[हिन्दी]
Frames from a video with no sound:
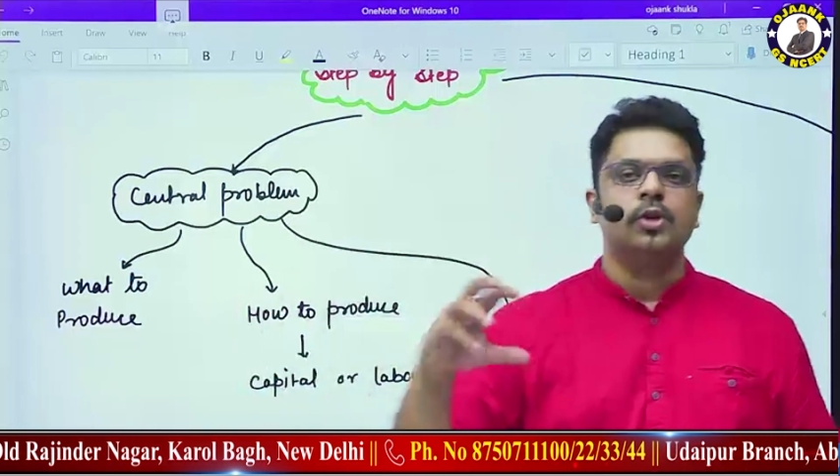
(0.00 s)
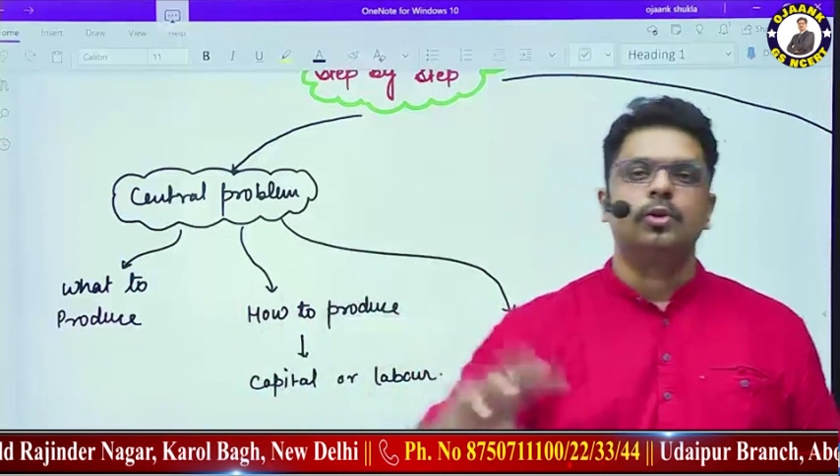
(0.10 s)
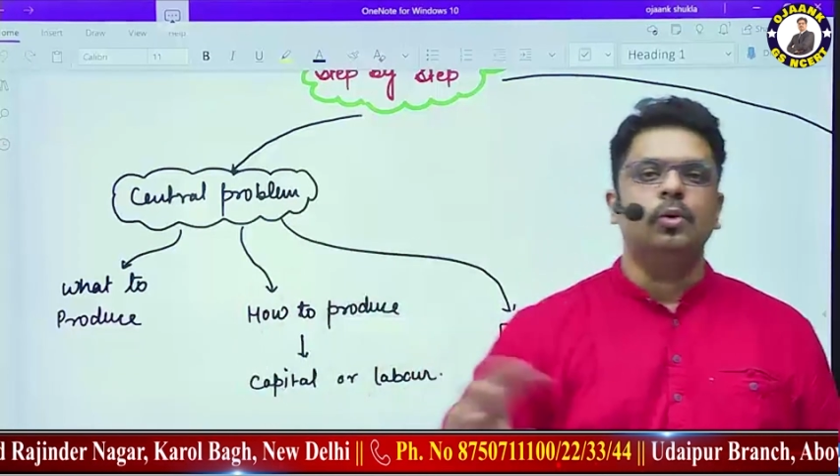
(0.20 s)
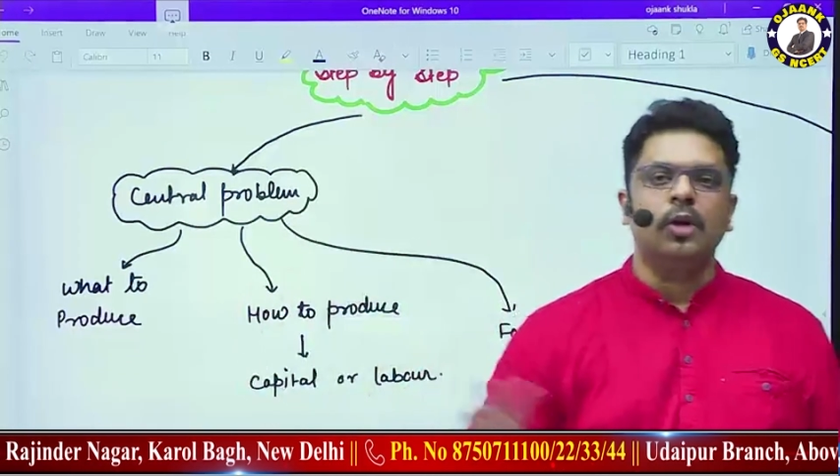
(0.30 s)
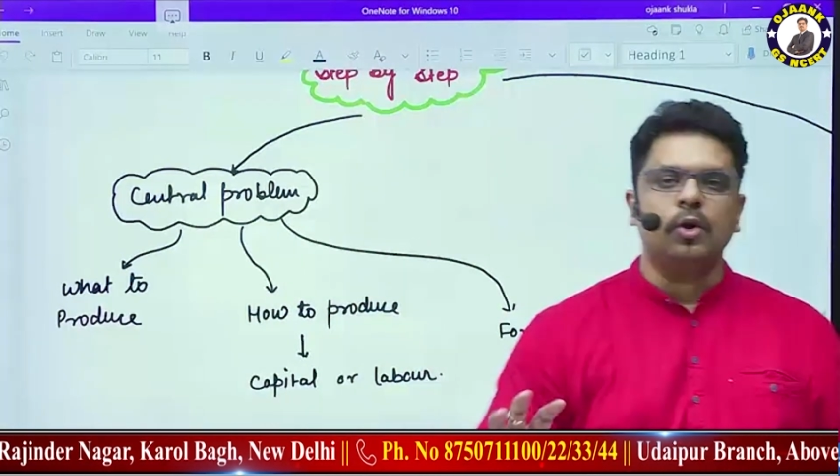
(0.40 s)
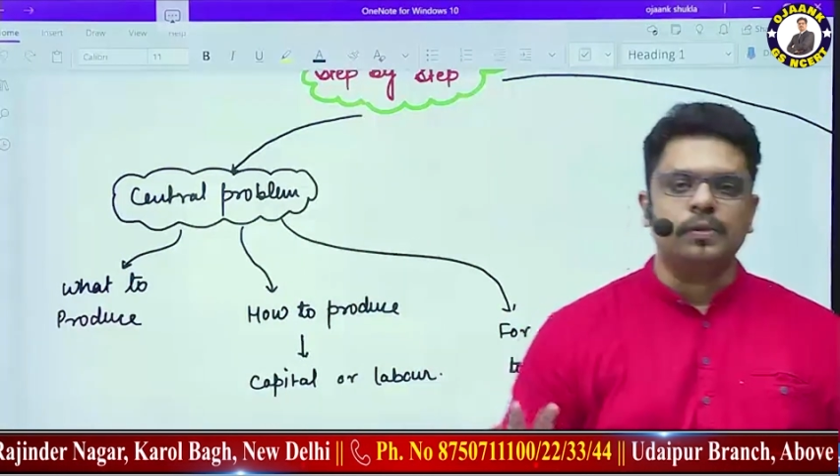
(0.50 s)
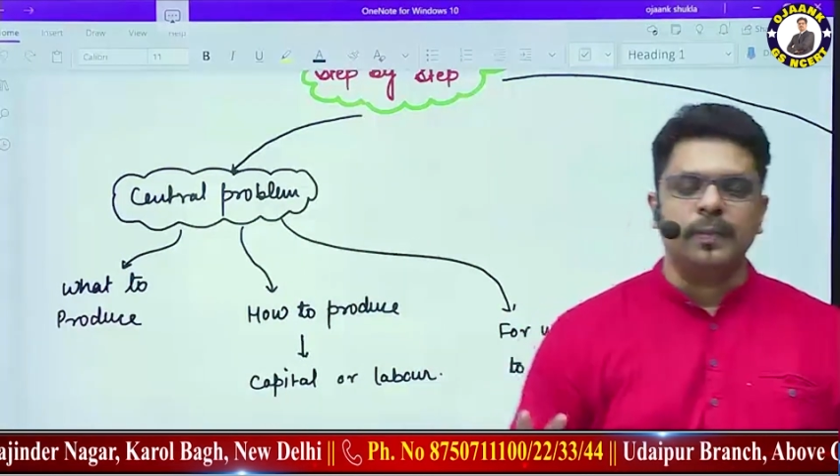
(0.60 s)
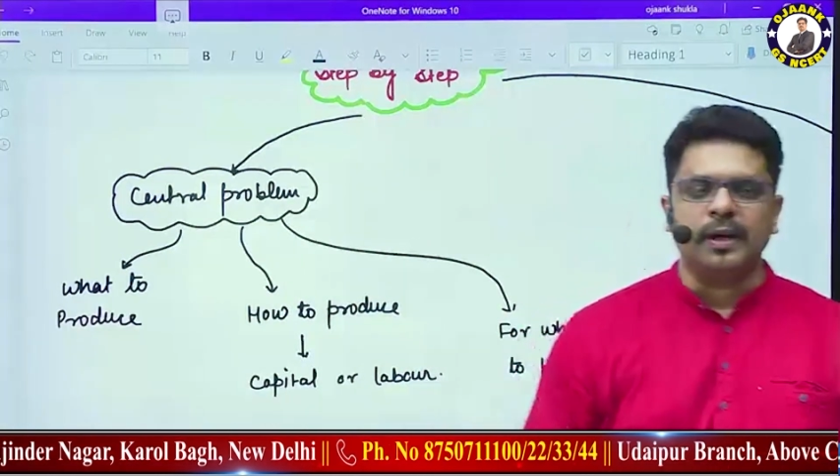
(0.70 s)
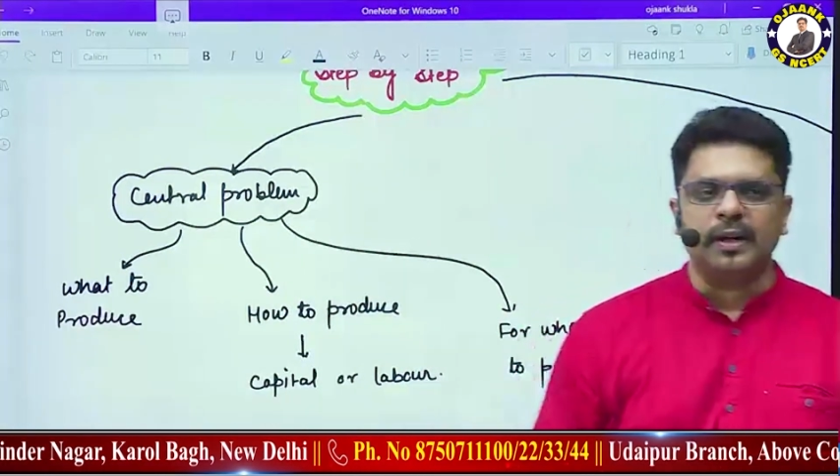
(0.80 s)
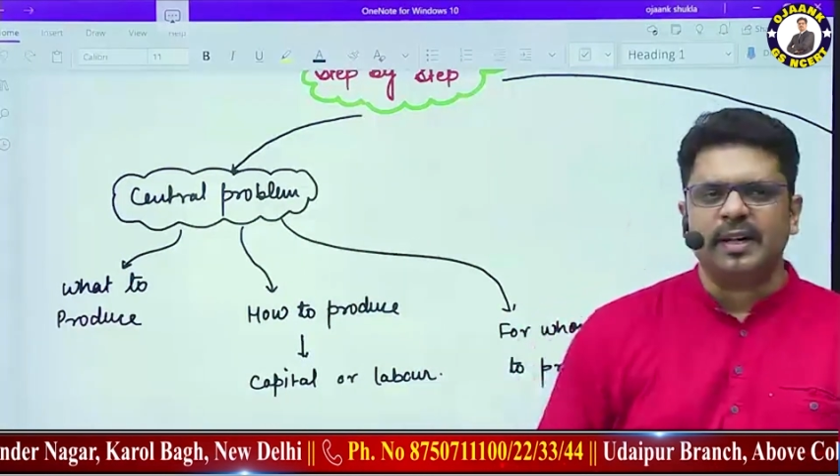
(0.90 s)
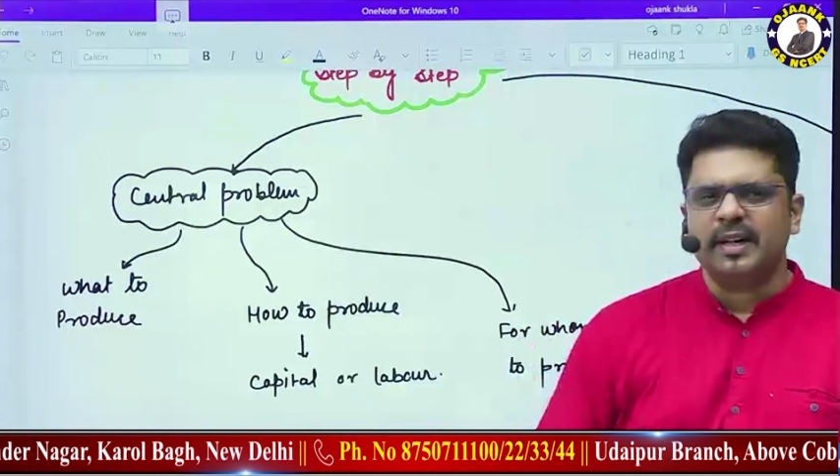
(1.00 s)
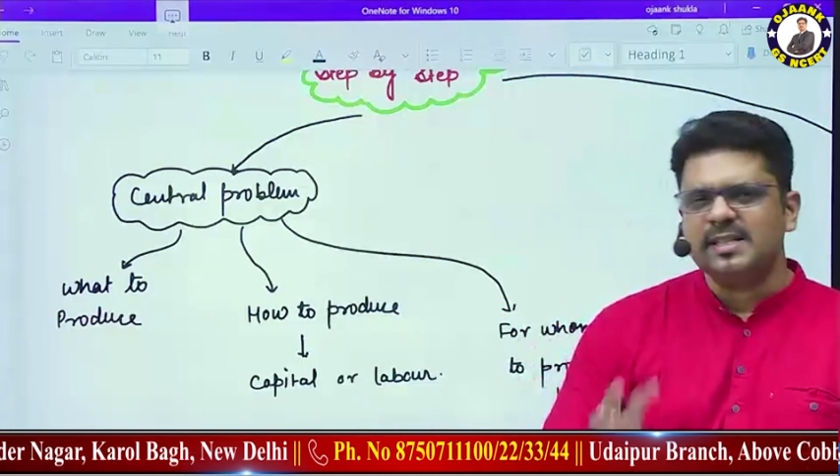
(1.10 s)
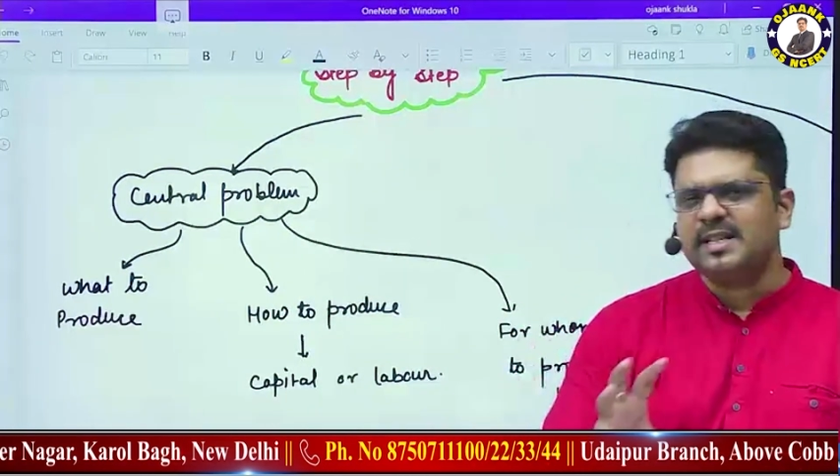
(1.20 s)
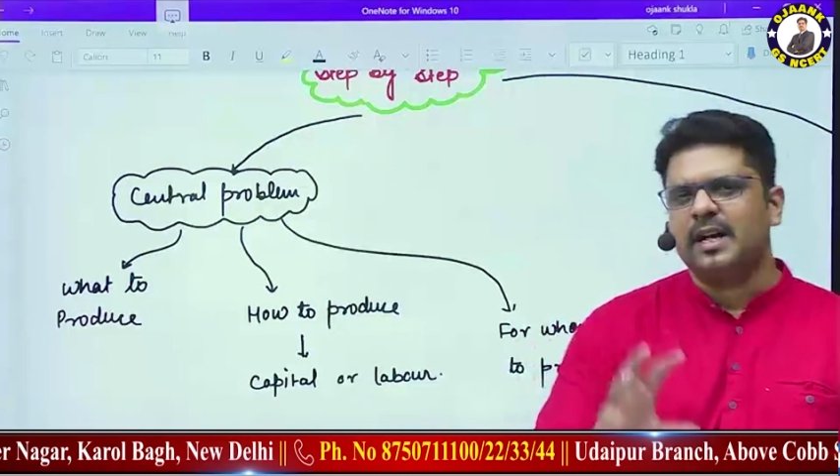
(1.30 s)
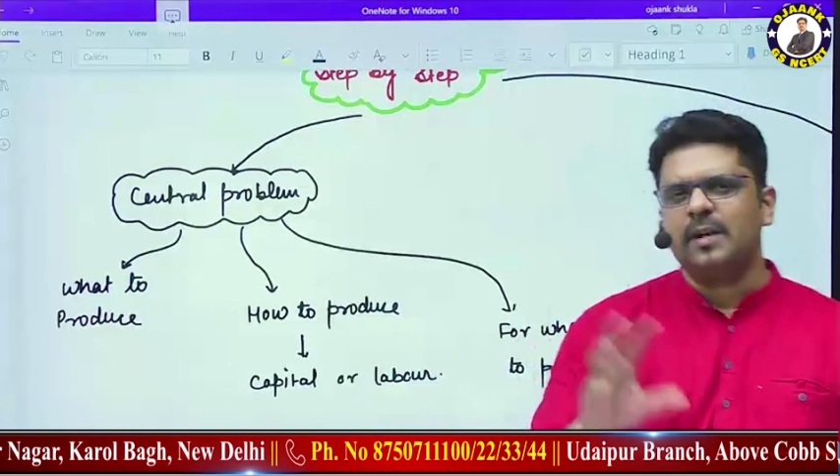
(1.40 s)
छोड़ूंगा कुछ भी नहीं लेकिन
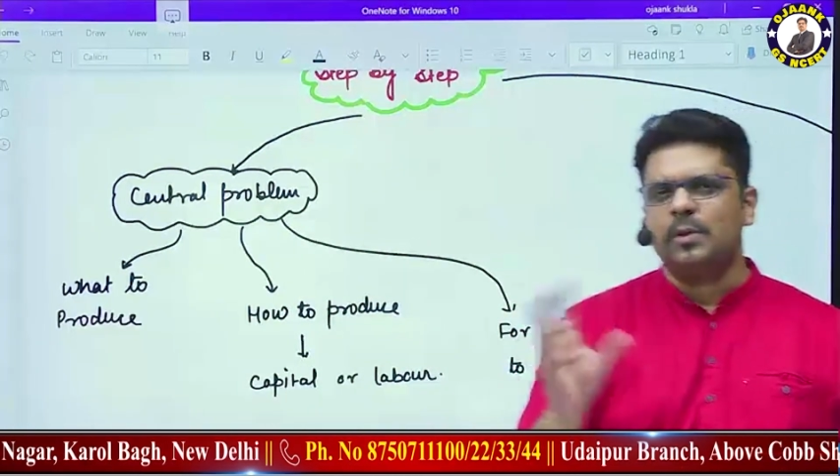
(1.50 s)
एनसीआरटी e